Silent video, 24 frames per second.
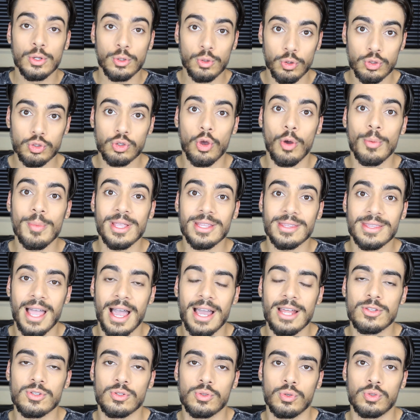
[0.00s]
nos
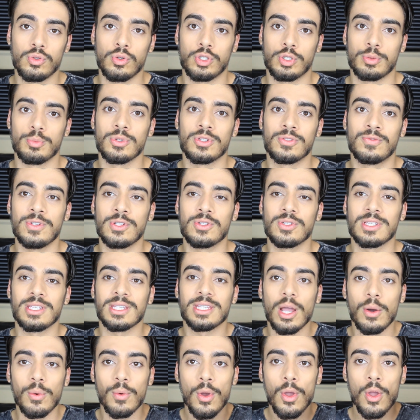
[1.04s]
comentários dos últimos vídeos.
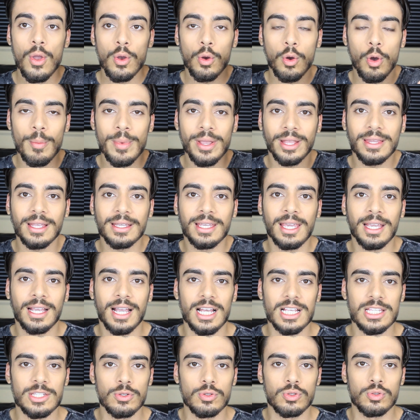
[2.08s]
Então, comenta aqui
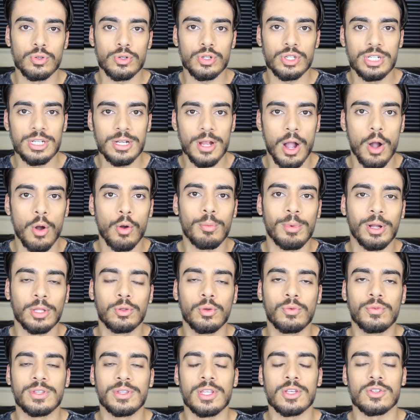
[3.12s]
caso surgir alguma
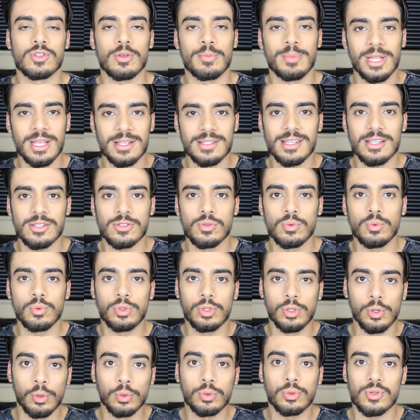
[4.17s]
dúvida sobre esse
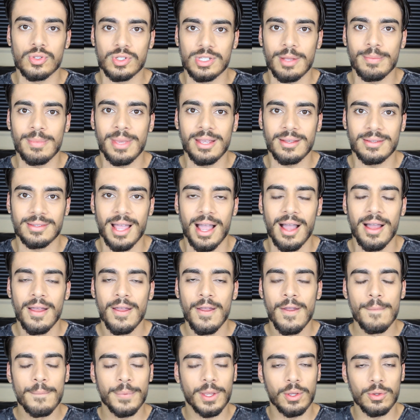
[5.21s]
assunto e outros também, tá?
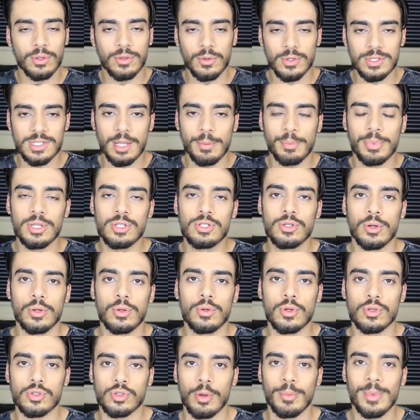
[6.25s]
Porque eu tô sempre de olho
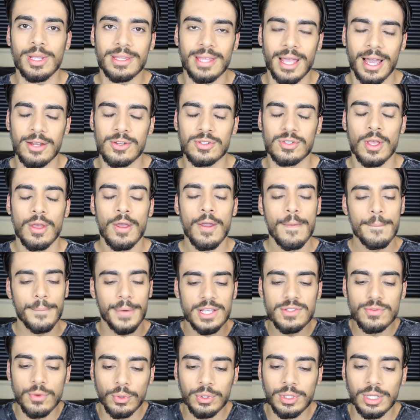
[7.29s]
nos comentários.
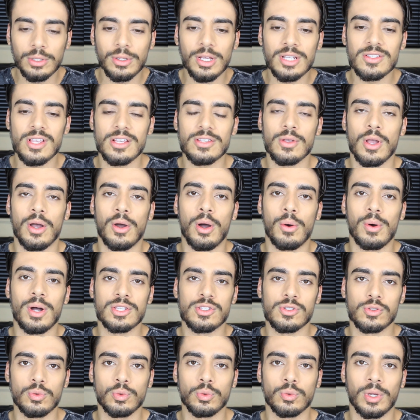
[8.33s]
Mas voltando ao, ao
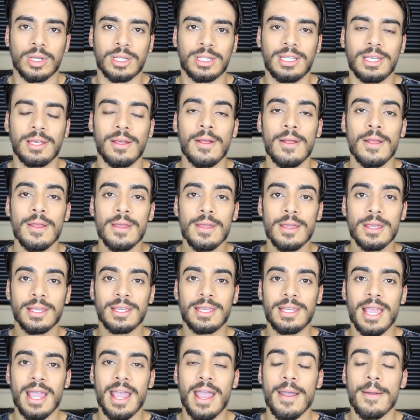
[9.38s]
assunto aqui,
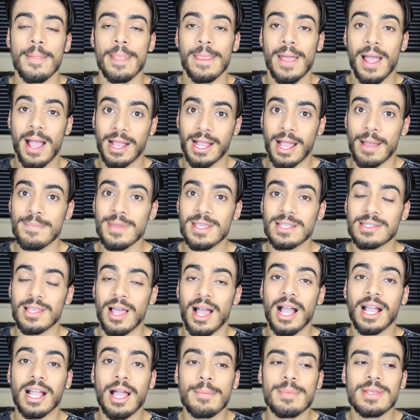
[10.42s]
que é a camisa,
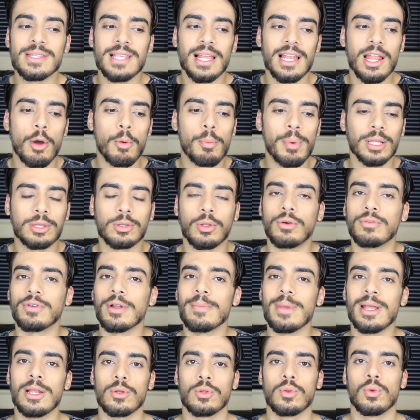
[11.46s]
a camisa é o batom
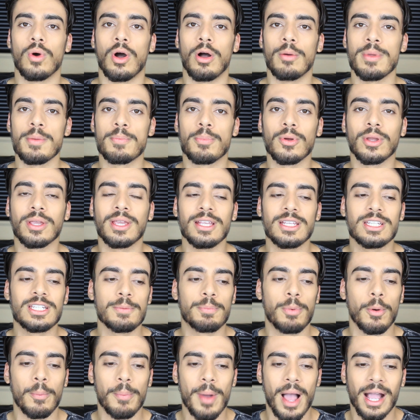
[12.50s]
vermelho do homem, porque
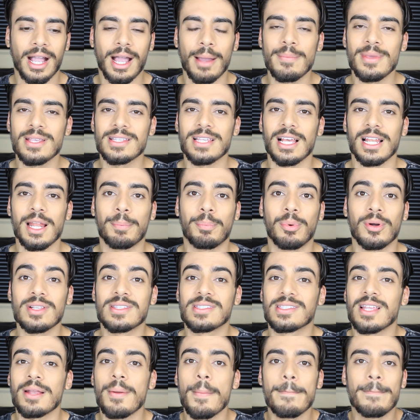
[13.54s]
tipo, a camisa ela pode
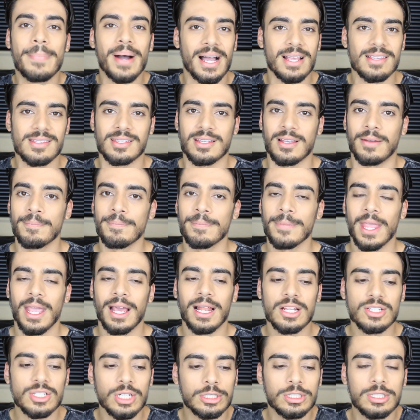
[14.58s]
ser básica,
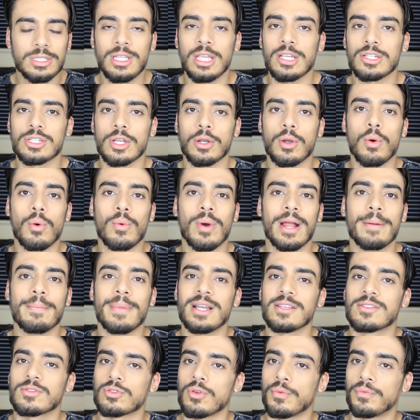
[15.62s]
ela já te deixa com o ar
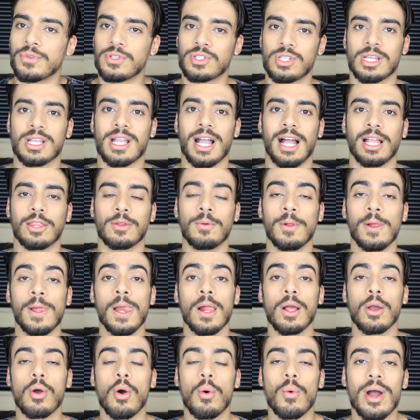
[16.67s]
mais sofisticado,
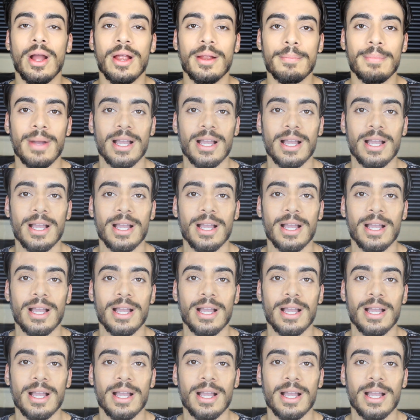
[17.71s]
com o ar